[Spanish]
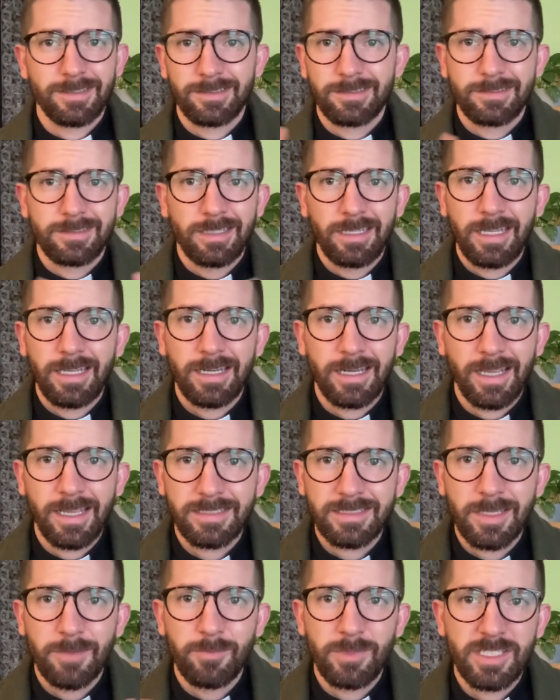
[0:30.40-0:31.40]
tener
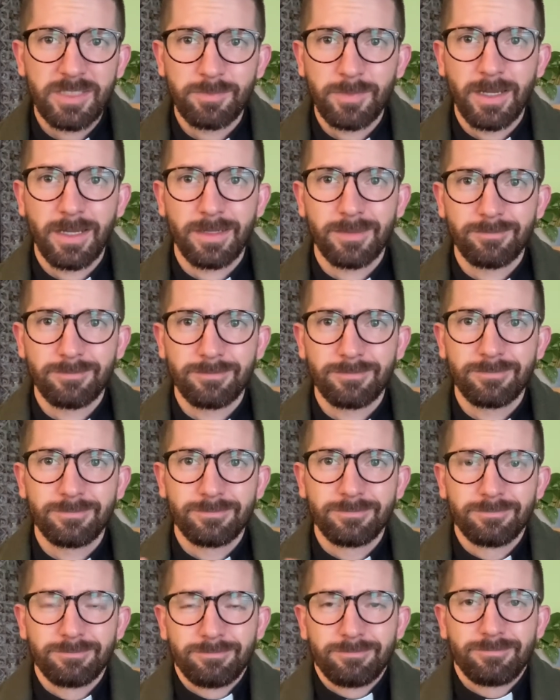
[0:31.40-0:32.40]
esa misma
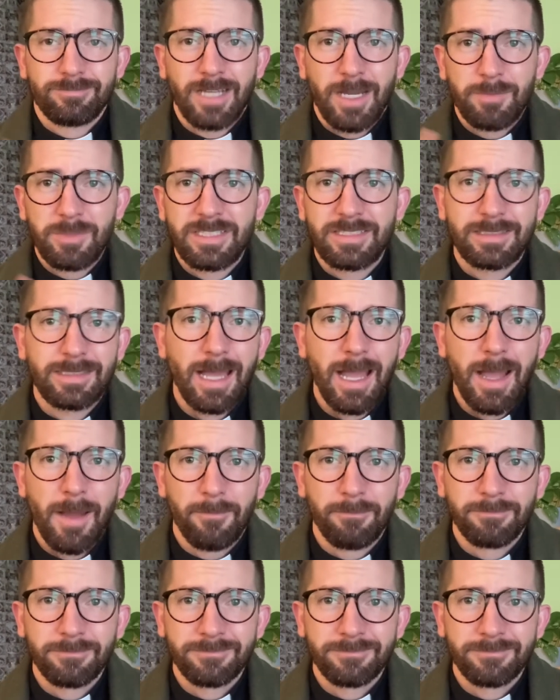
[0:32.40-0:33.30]
amistad